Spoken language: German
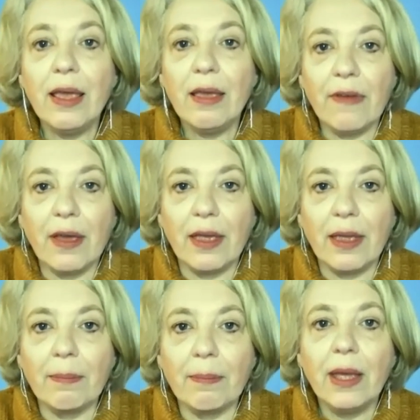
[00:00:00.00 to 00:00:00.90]
wir
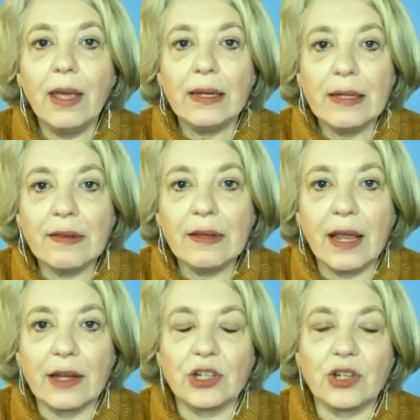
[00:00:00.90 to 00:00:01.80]
eben diese
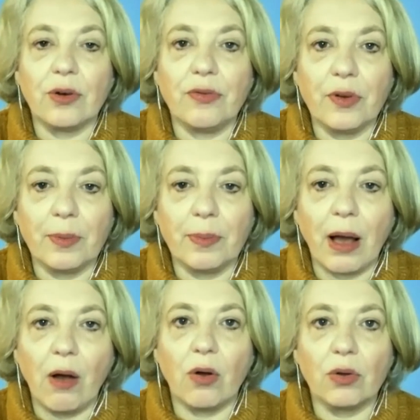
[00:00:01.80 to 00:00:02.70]
Nährstoffe
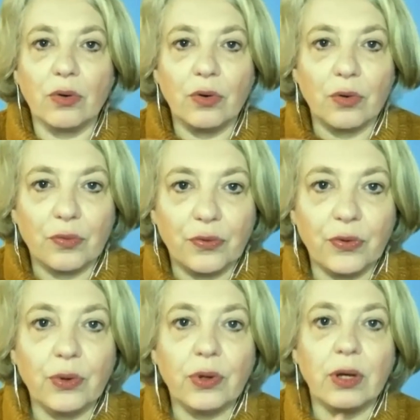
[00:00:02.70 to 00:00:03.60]
brauchen
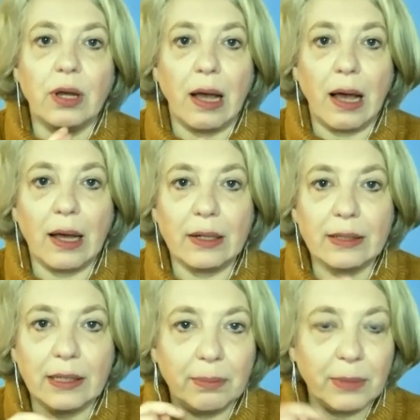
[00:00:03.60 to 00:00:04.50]
für äh,
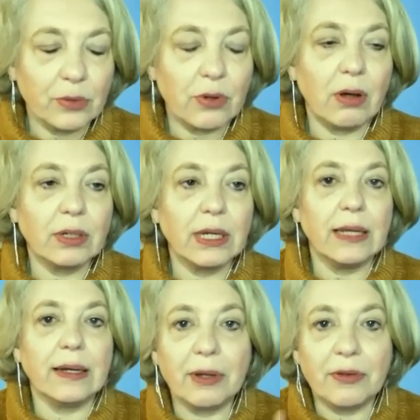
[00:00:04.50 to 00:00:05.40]
die
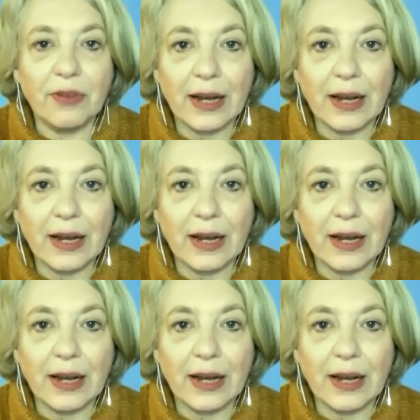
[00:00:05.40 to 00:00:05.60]
Mitochondrien, damit wir